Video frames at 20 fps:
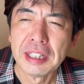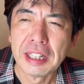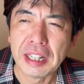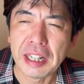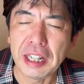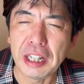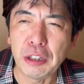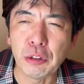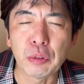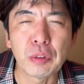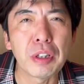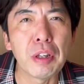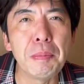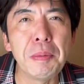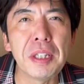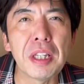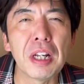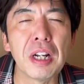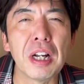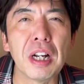えー、言って
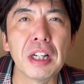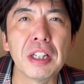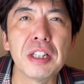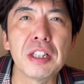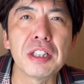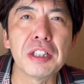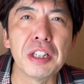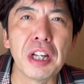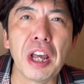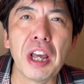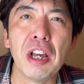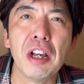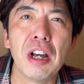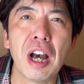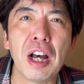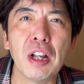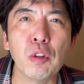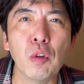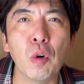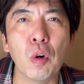みたらあれですね、
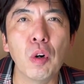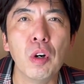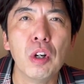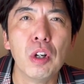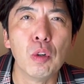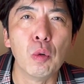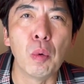あの、